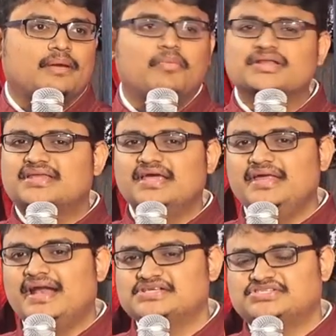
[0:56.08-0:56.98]
మొత్తయి
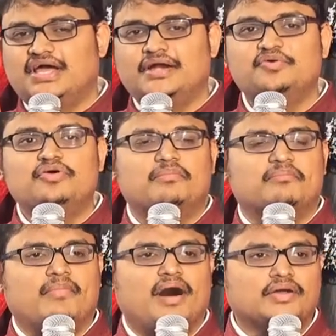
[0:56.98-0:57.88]
రాశాడు
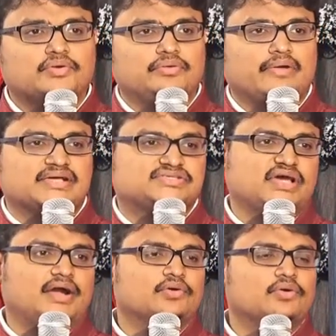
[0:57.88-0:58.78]
మార్కు
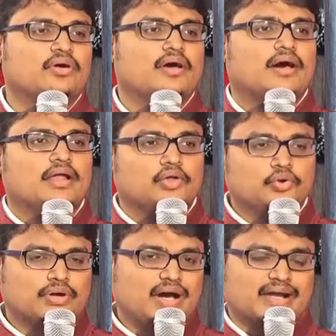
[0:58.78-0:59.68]
రాశాడు
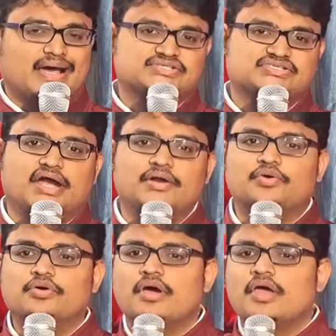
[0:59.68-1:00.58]
లూకా రాశాడు
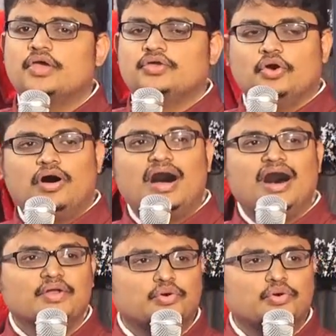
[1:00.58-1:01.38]
యోహాను